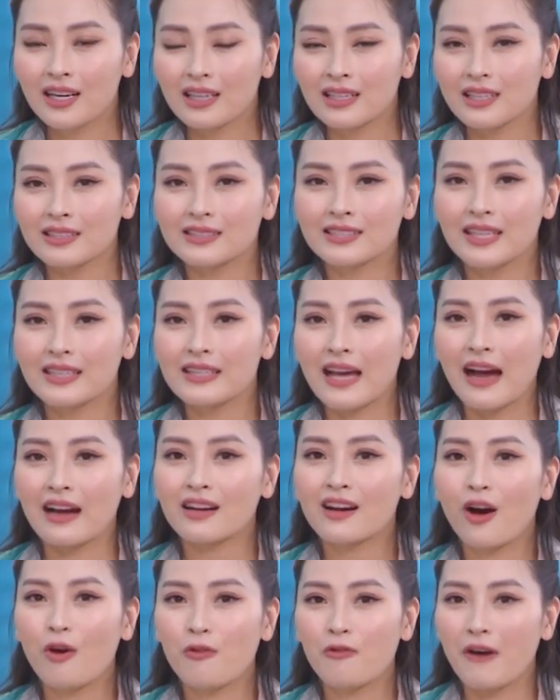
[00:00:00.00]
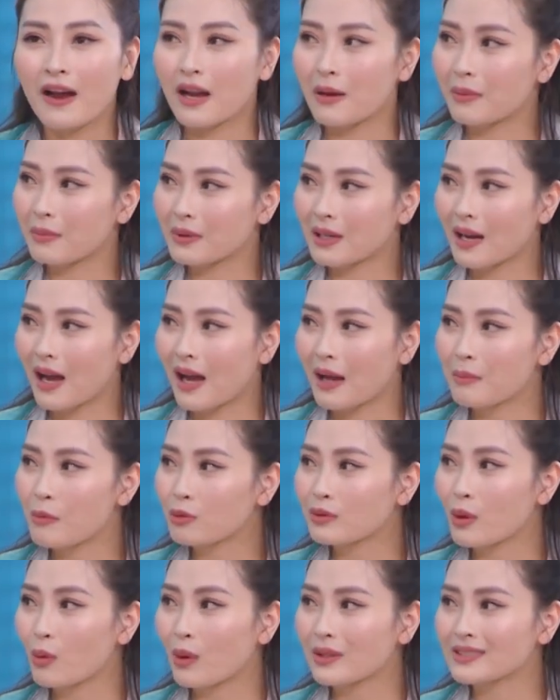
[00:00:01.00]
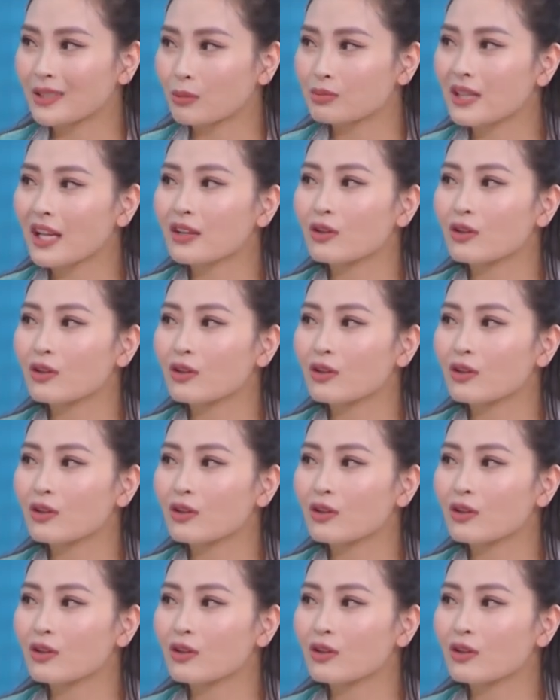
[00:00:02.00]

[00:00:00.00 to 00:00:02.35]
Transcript: cái chiến thắng không phải là cái mục tiêu quan trọng nhất